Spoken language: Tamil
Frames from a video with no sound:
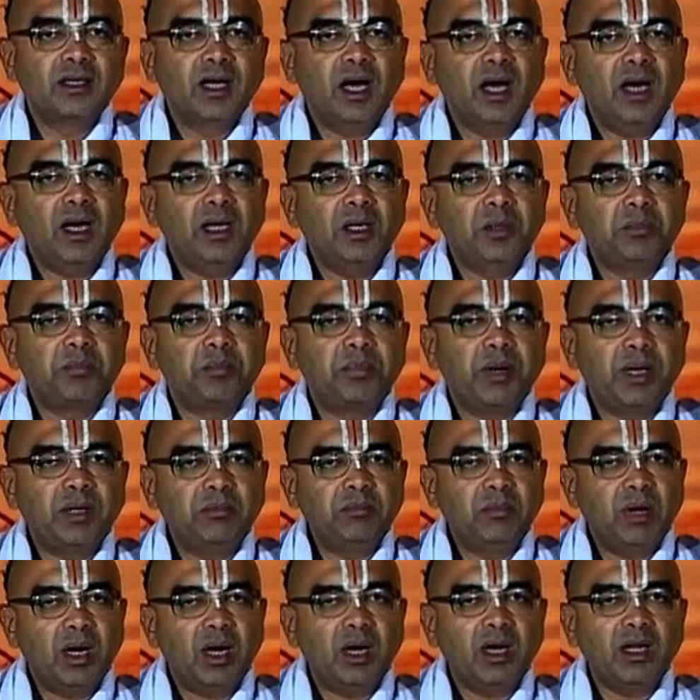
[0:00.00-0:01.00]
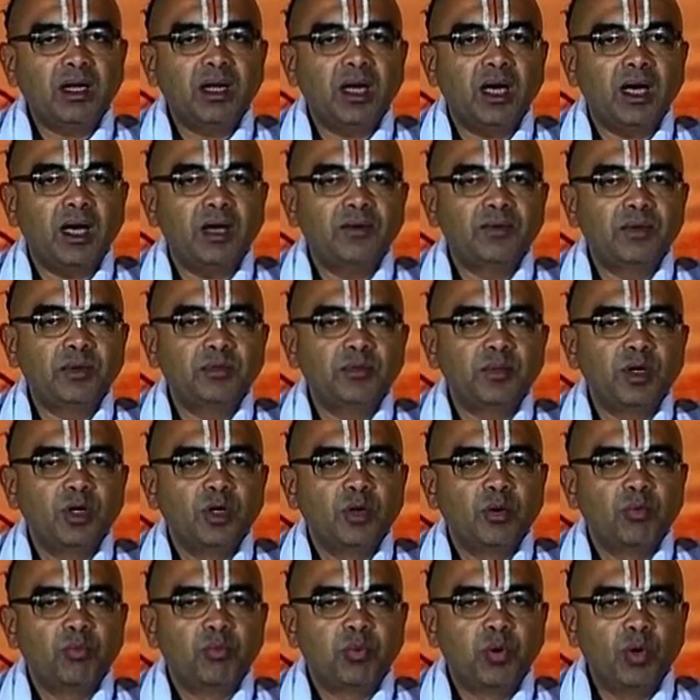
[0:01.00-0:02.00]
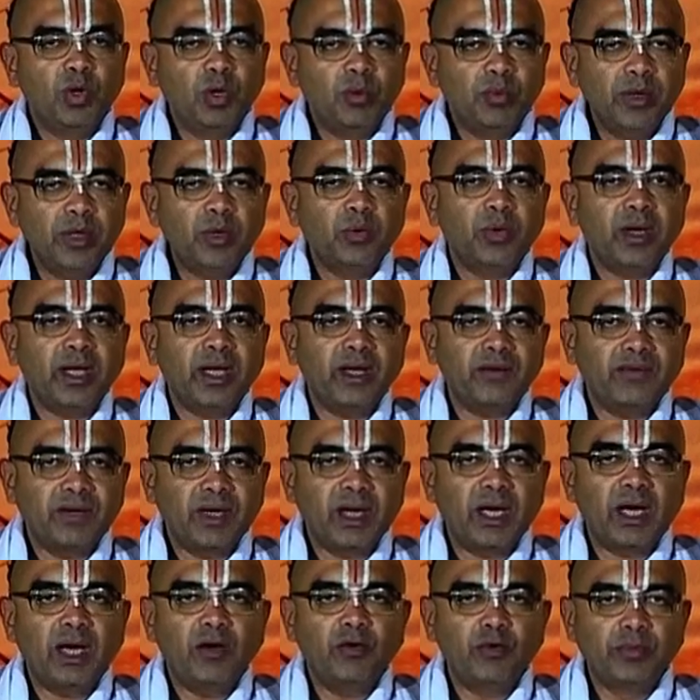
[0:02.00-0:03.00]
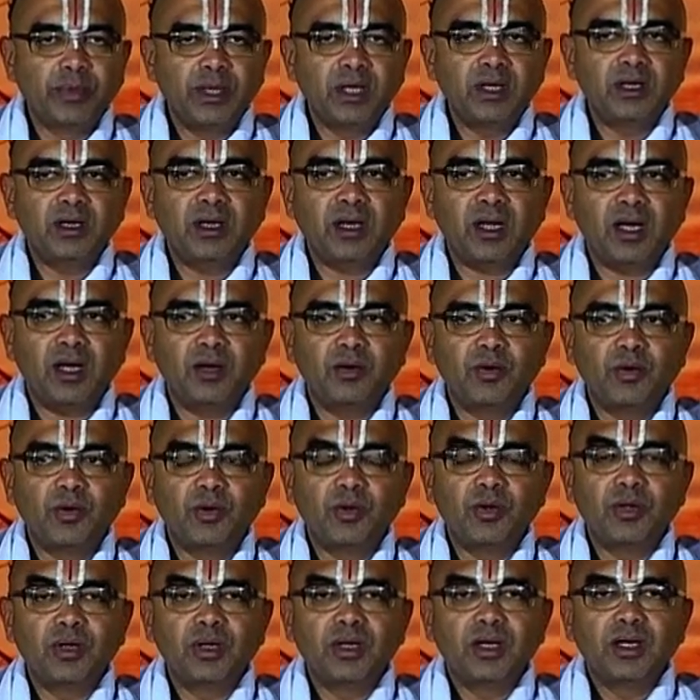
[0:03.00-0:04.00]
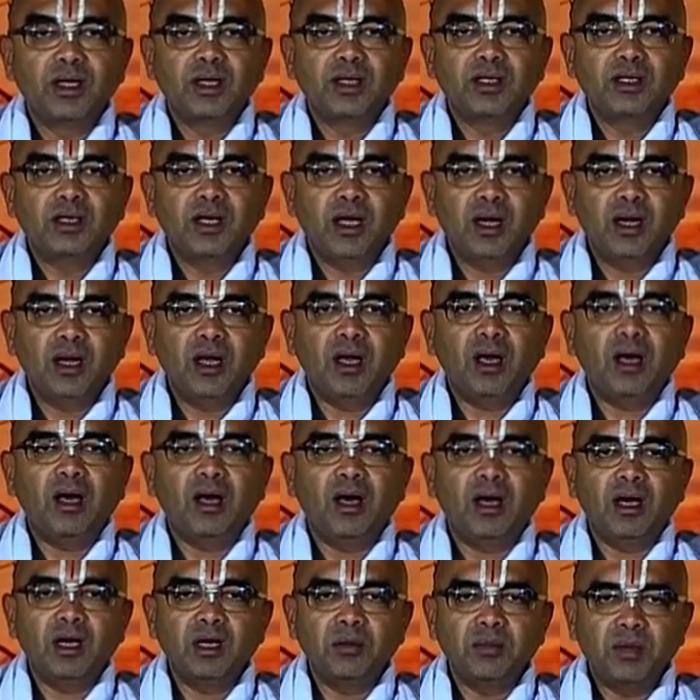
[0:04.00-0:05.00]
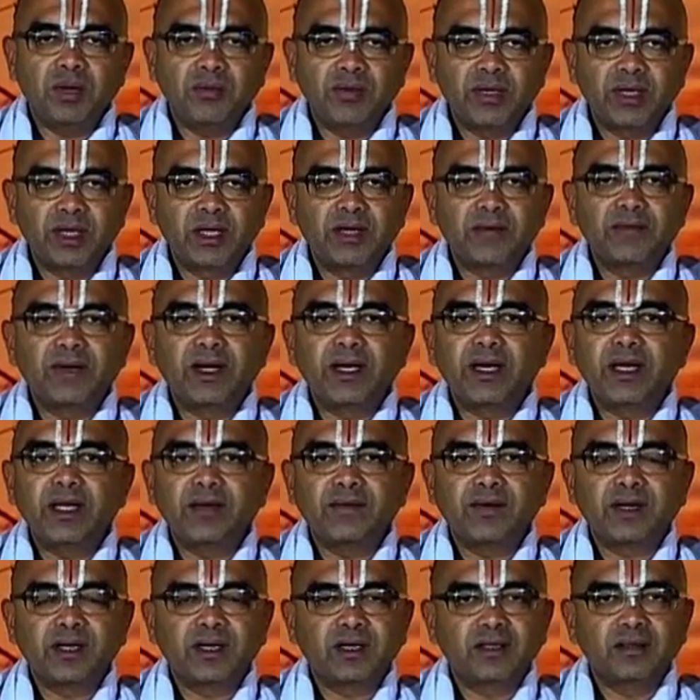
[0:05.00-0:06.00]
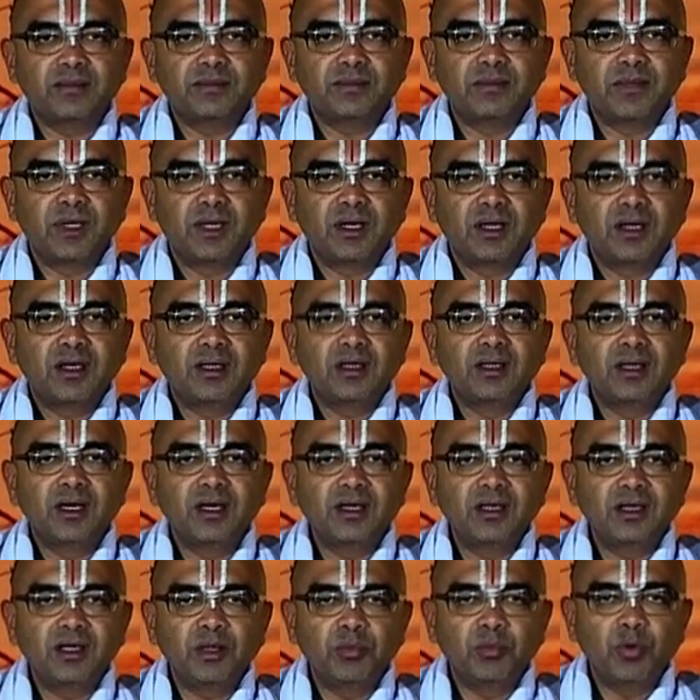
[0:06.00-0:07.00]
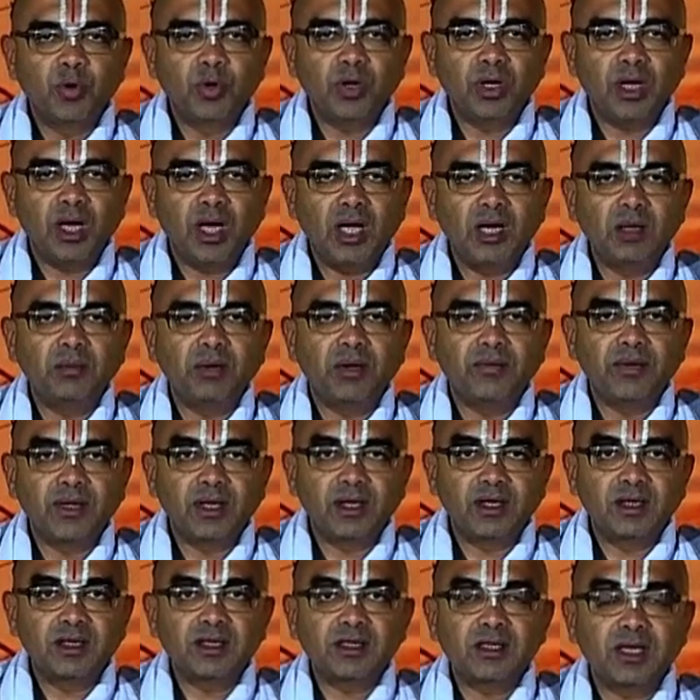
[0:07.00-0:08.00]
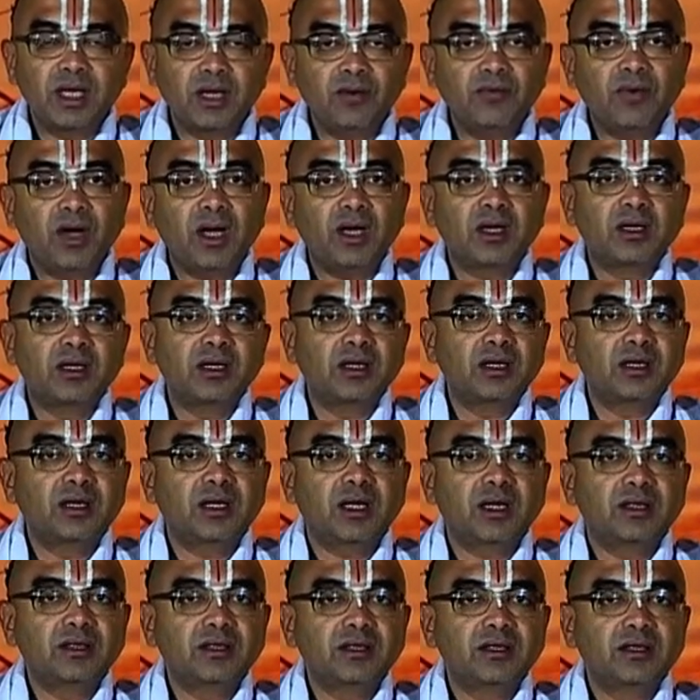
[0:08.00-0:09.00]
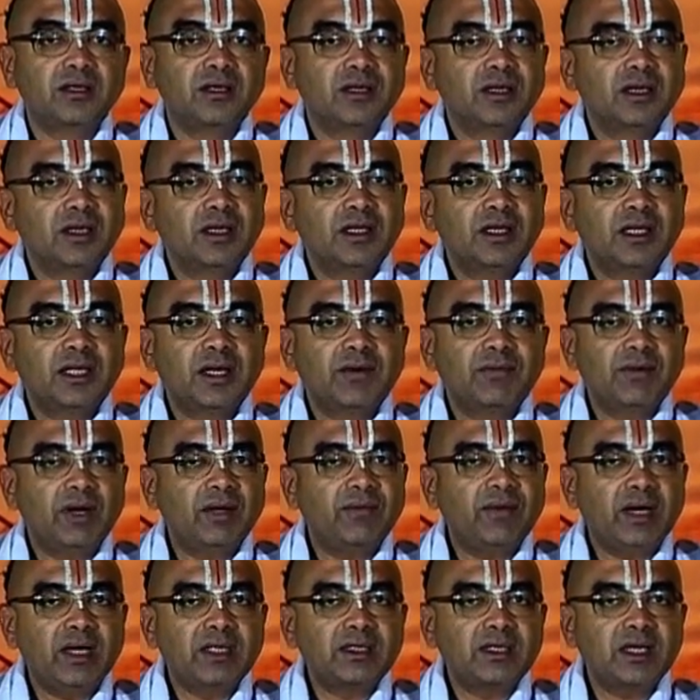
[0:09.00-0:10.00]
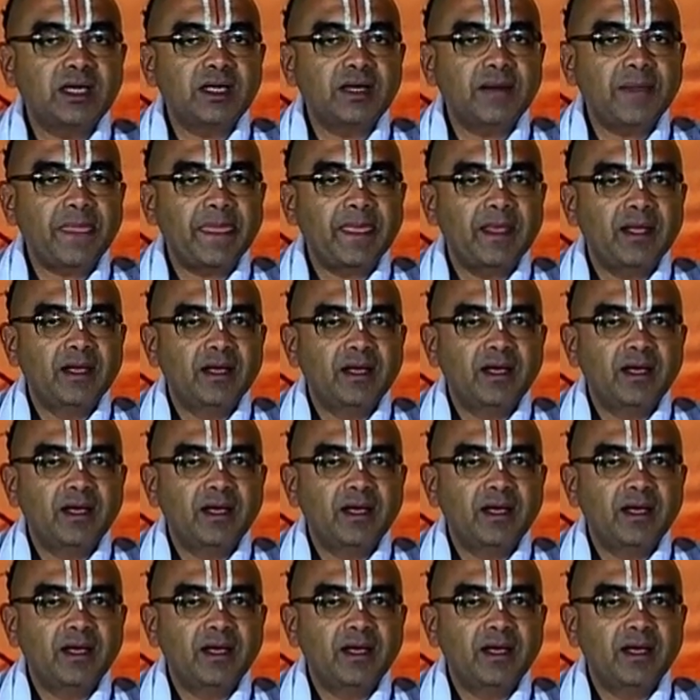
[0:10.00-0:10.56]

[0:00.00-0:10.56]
யாரு பண்பாளனாகவும் பொறுமை உடையவனாகவும் இருக்கிறானோ எல்லாரும் அவனுக்கு வேண்டியவர்கள் எங்கு போனாலும் அவனுக்கு செல்வாக்கு இருக்கிறது இது எவ்வளவு ஆச்சரியம்